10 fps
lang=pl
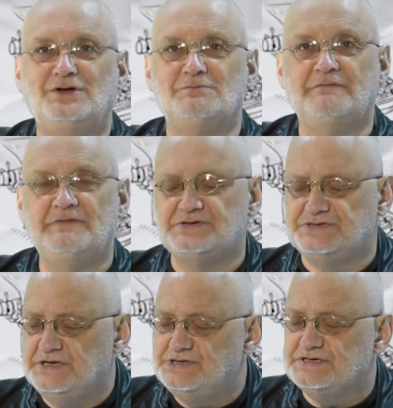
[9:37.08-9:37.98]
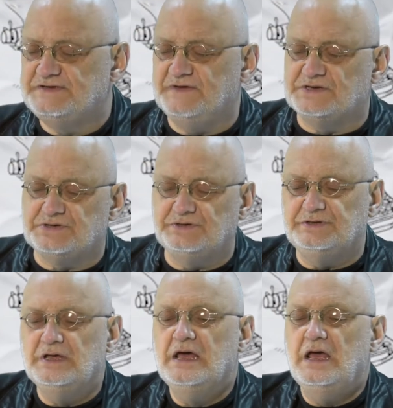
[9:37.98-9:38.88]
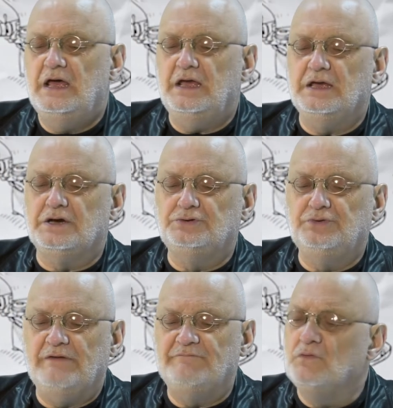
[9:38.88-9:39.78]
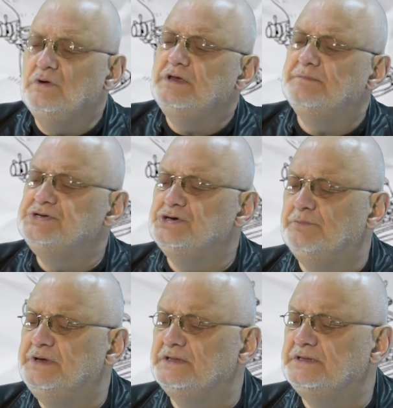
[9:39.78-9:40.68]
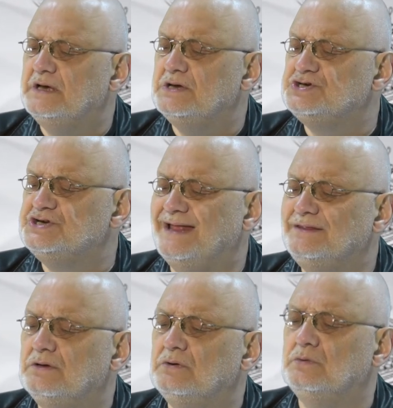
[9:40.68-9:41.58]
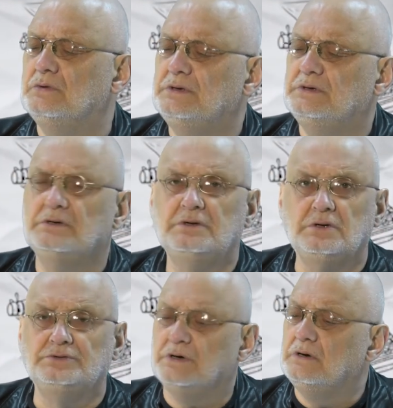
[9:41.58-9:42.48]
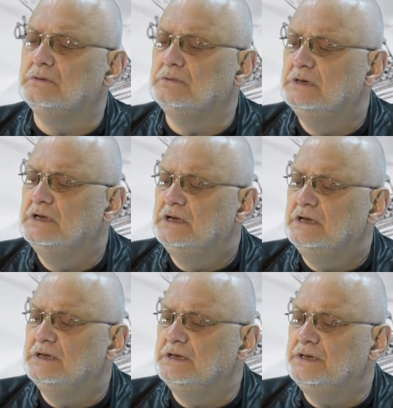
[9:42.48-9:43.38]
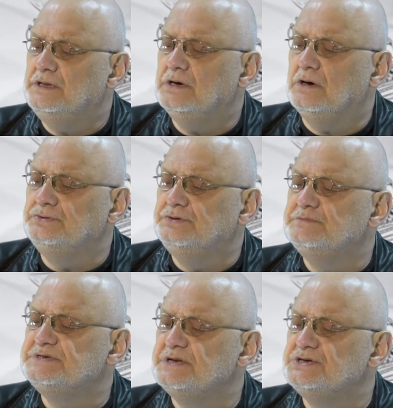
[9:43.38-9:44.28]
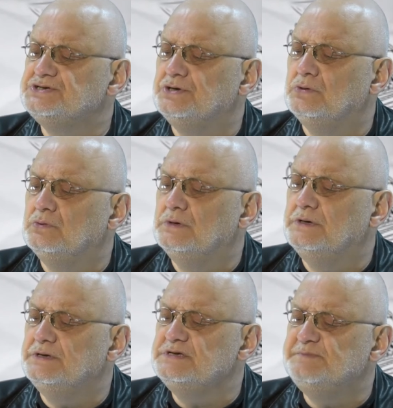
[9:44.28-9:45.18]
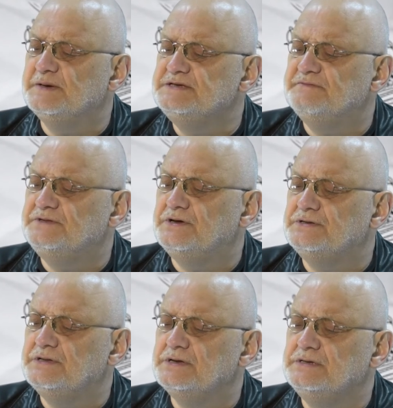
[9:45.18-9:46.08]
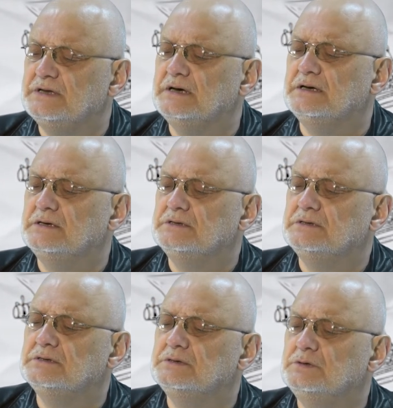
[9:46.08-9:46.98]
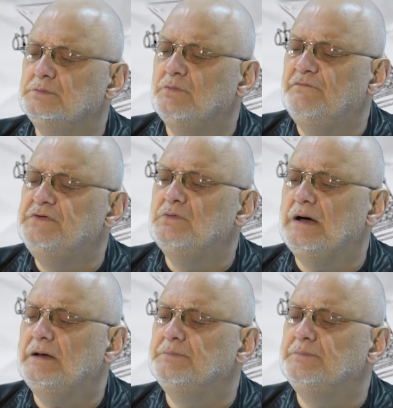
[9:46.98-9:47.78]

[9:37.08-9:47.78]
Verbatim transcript: domowe rżnięcie zwierząt, które w ogóle nie będzie objęte żadną kontrolą. I o tym zresztą inspekcja weterynaryjna mówiła,